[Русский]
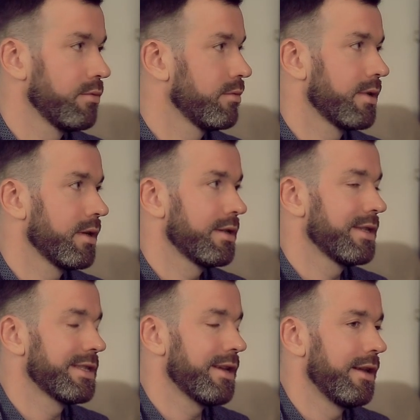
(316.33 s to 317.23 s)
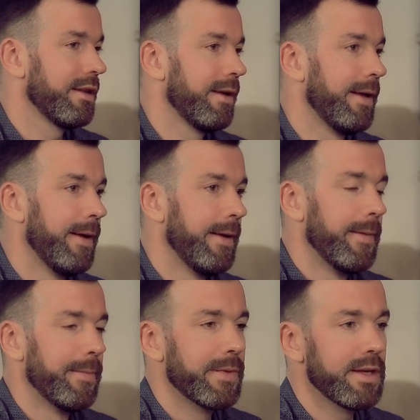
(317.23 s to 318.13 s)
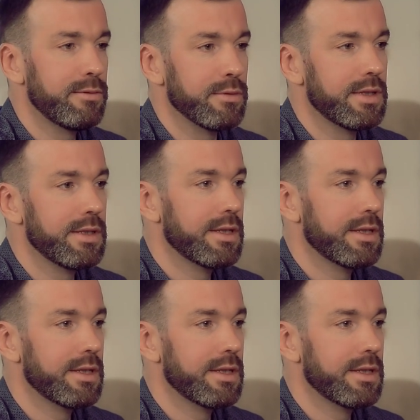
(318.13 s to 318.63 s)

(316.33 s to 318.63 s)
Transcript: Ну, как-то странно. Да, вот.